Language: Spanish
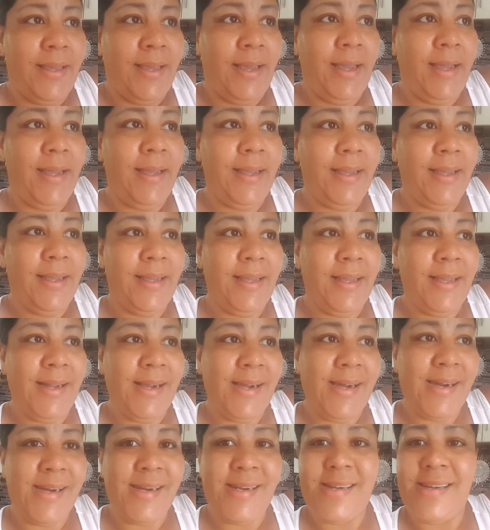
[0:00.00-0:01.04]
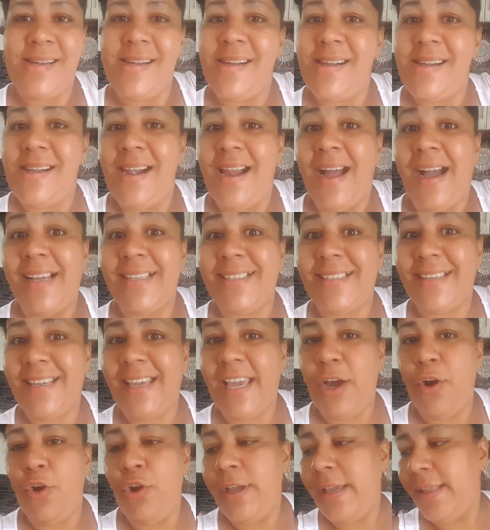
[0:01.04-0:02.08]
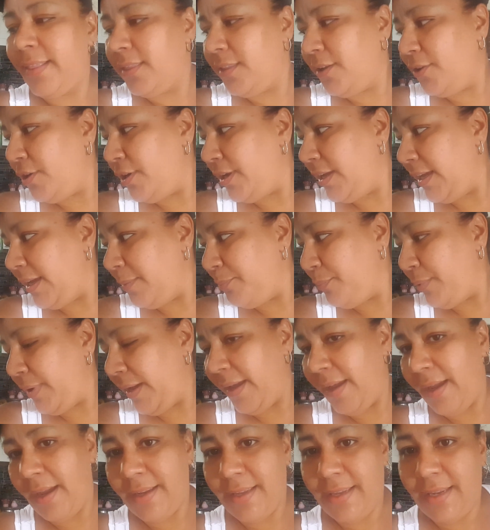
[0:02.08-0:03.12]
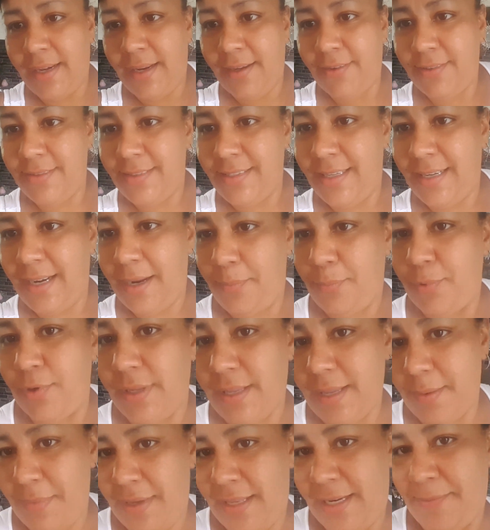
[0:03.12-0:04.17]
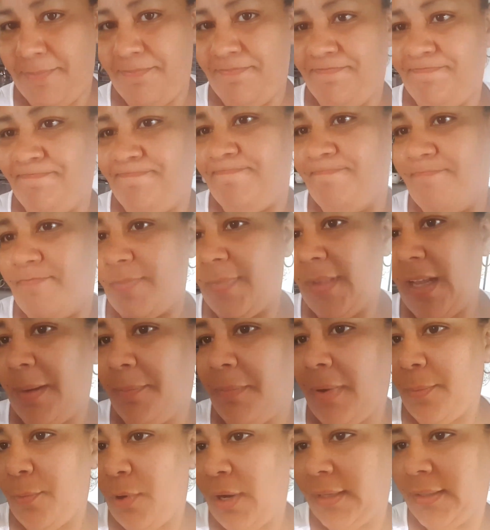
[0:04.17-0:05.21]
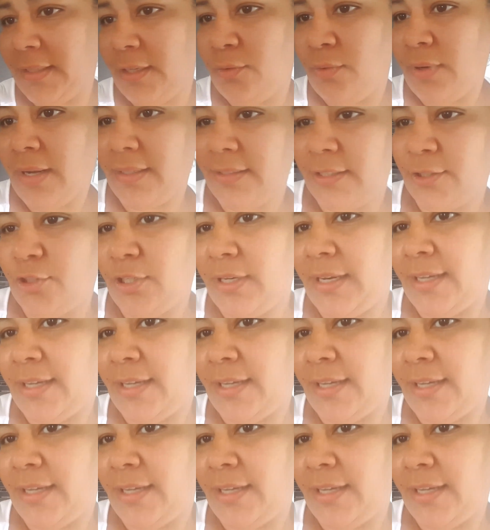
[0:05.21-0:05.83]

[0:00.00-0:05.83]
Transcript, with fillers: Ah. Así que hoy estoy pues aquí en la cocina porque miren, vamos a estar un ratito